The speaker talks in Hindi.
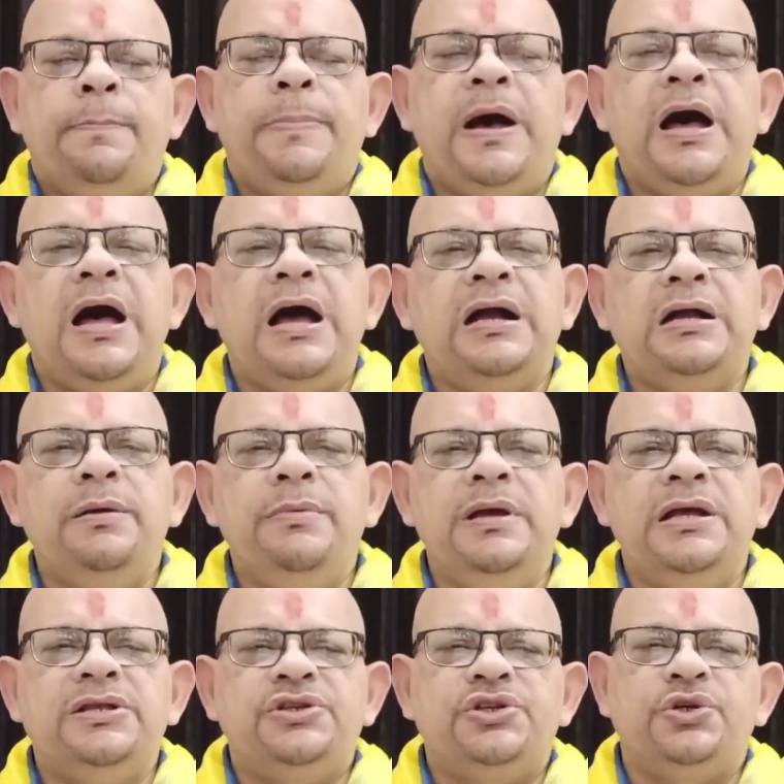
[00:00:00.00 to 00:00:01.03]
पाग
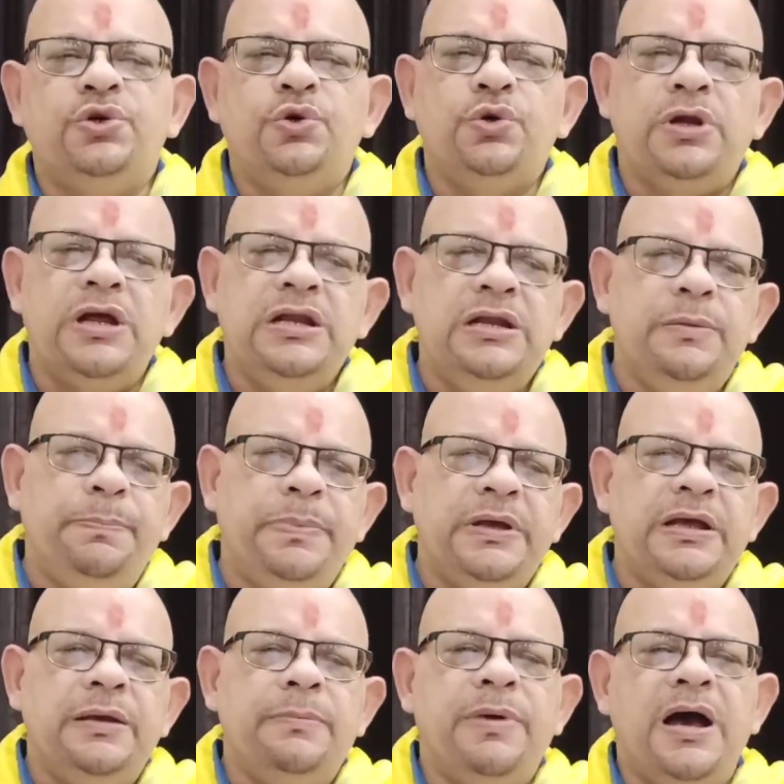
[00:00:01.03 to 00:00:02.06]
में छोरन
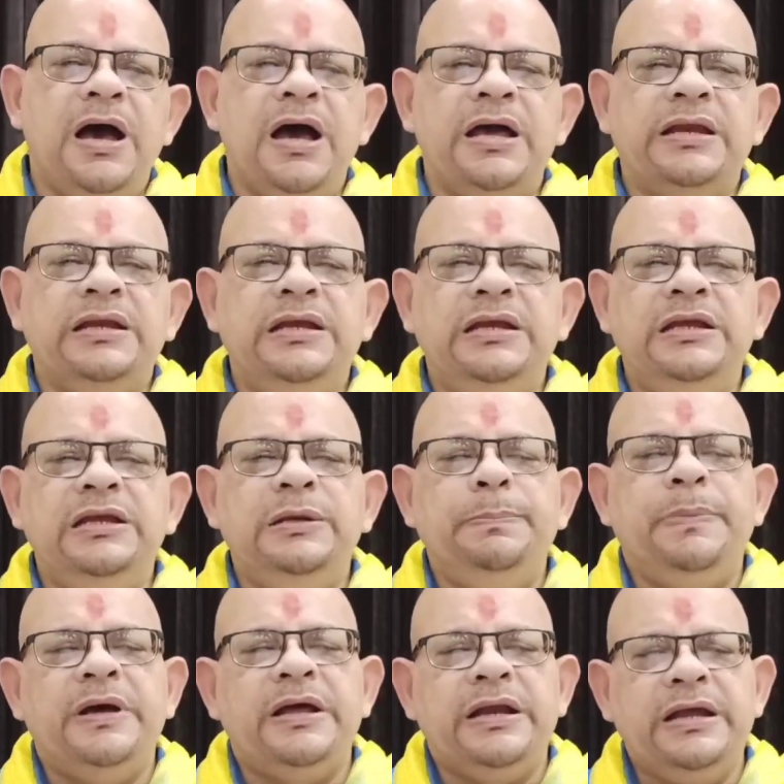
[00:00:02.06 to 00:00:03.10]
पे भारी
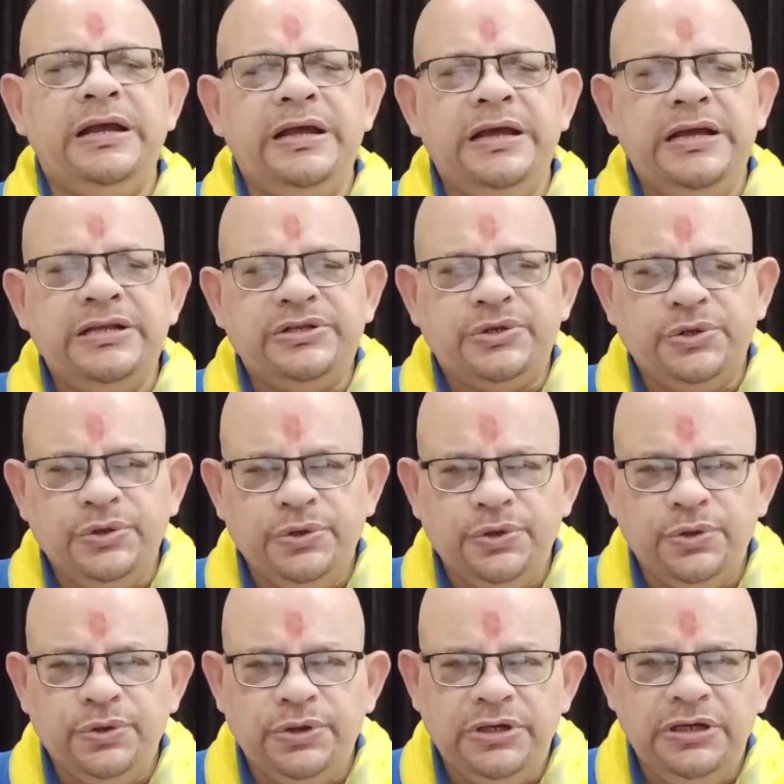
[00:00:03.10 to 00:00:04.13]
परे
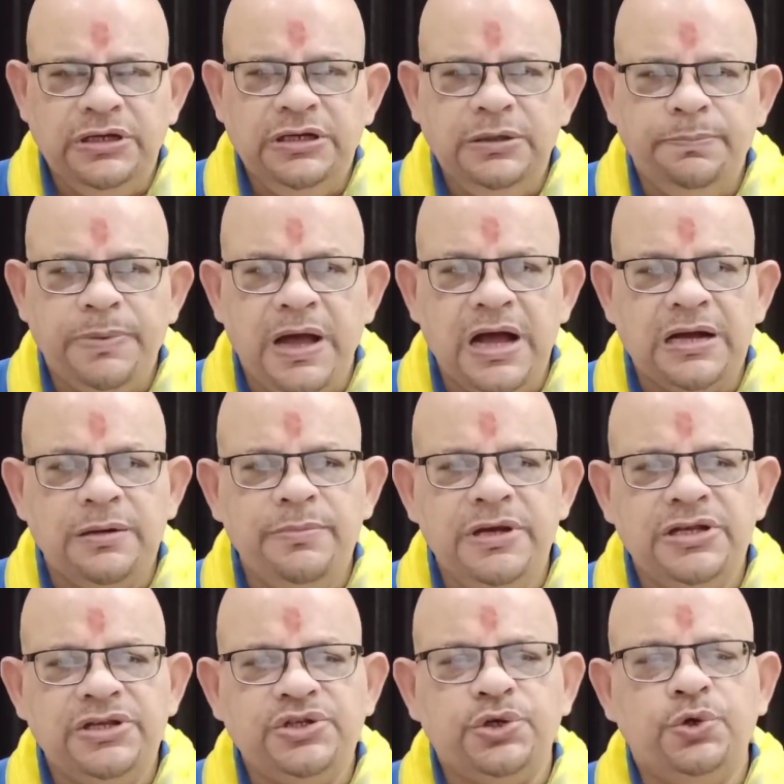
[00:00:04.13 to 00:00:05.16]
छोरी पाग
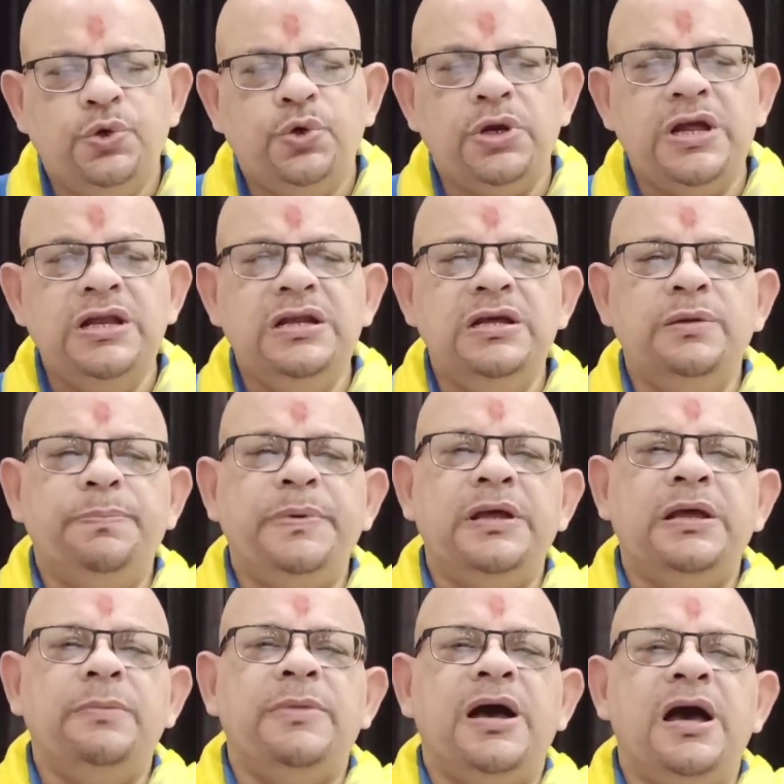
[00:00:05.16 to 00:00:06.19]
में छोरन
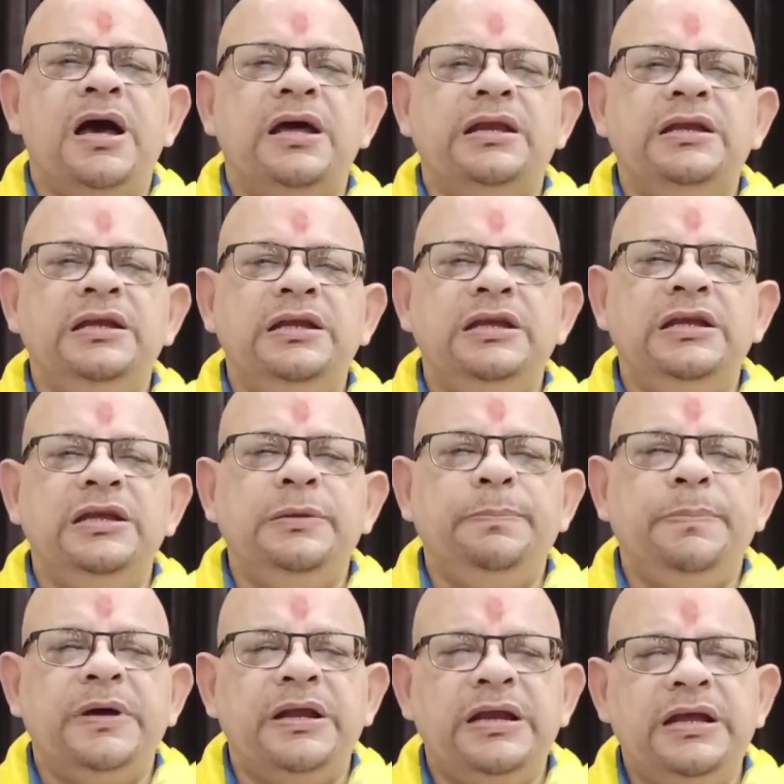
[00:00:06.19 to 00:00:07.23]
पे भारी
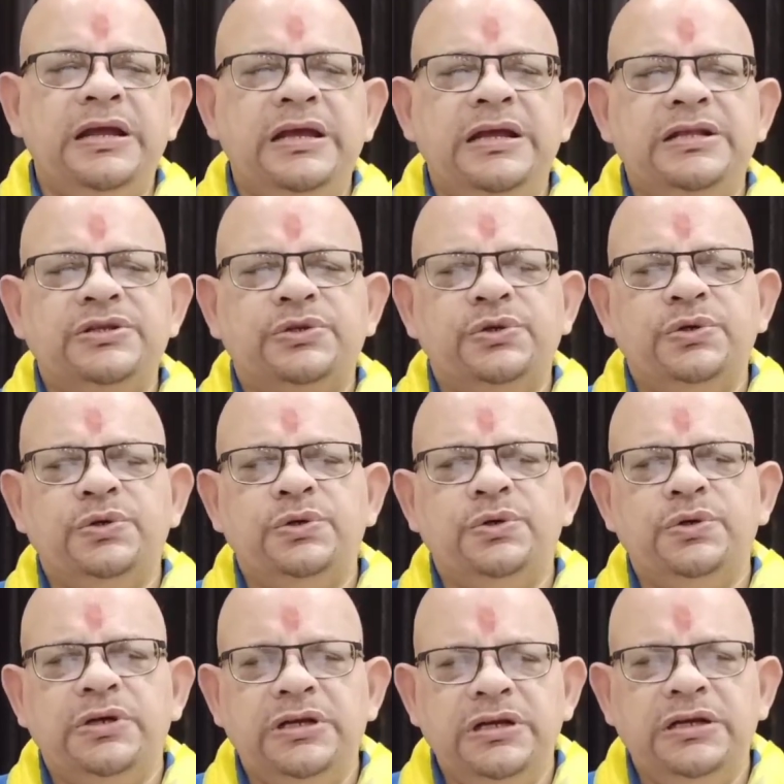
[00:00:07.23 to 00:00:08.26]
परे
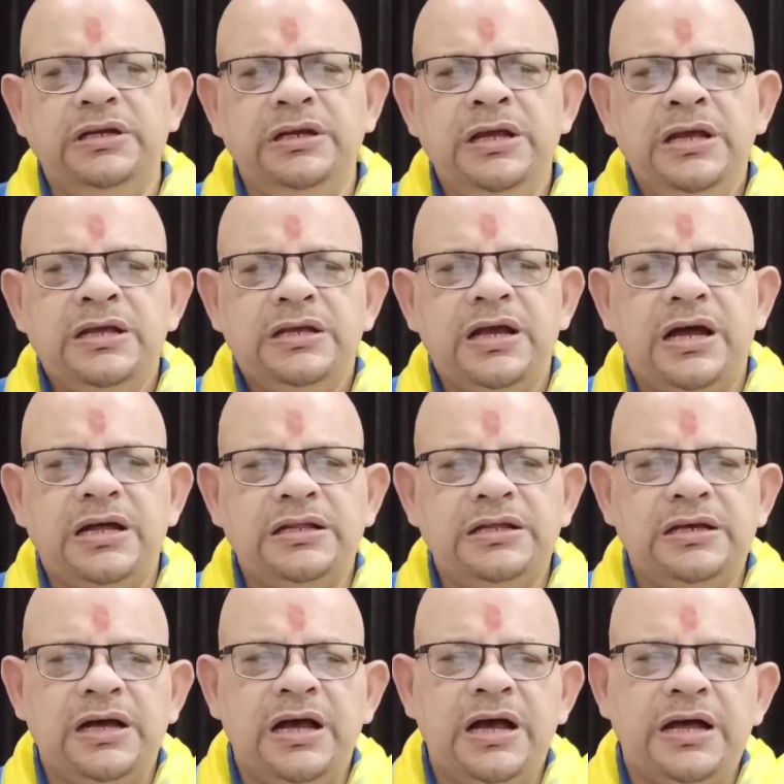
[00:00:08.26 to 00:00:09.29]
छोरी याद
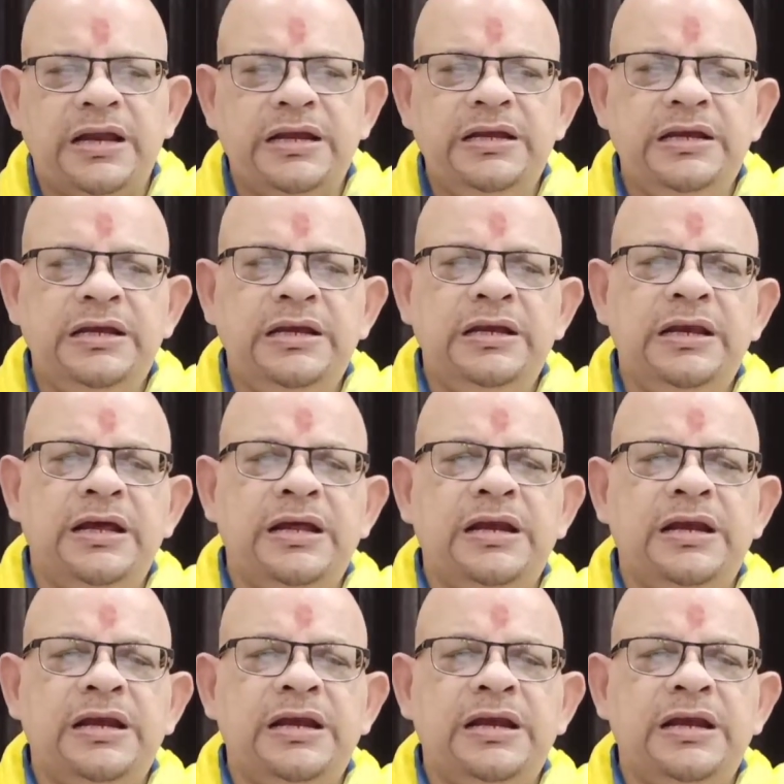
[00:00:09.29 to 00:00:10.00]
आ रही